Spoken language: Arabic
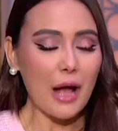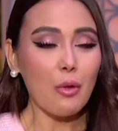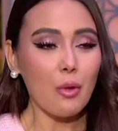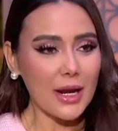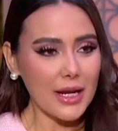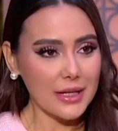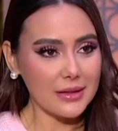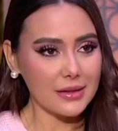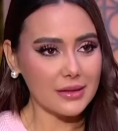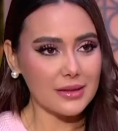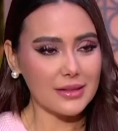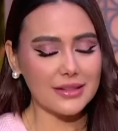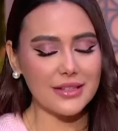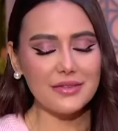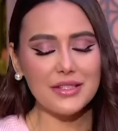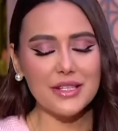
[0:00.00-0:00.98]
اولا
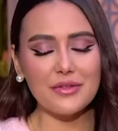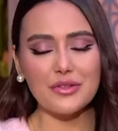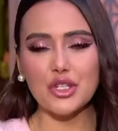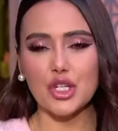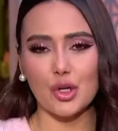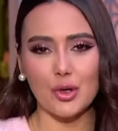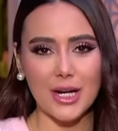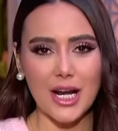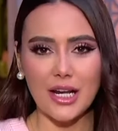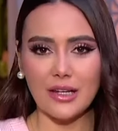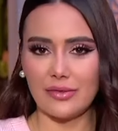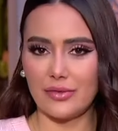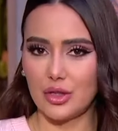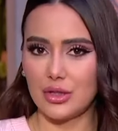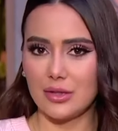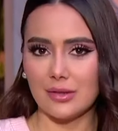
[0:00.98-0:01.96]
نفسي في الشوارع
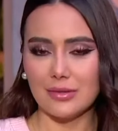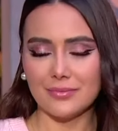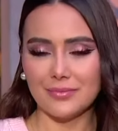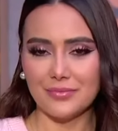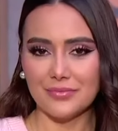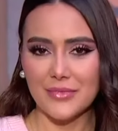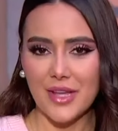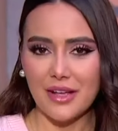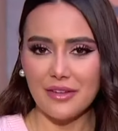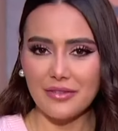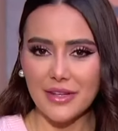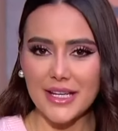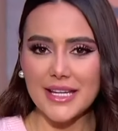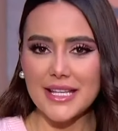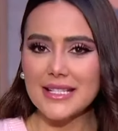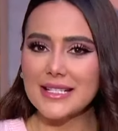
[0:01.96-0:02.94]
الفاضيه
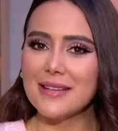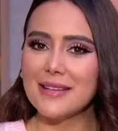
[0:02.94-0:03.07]
فاكرين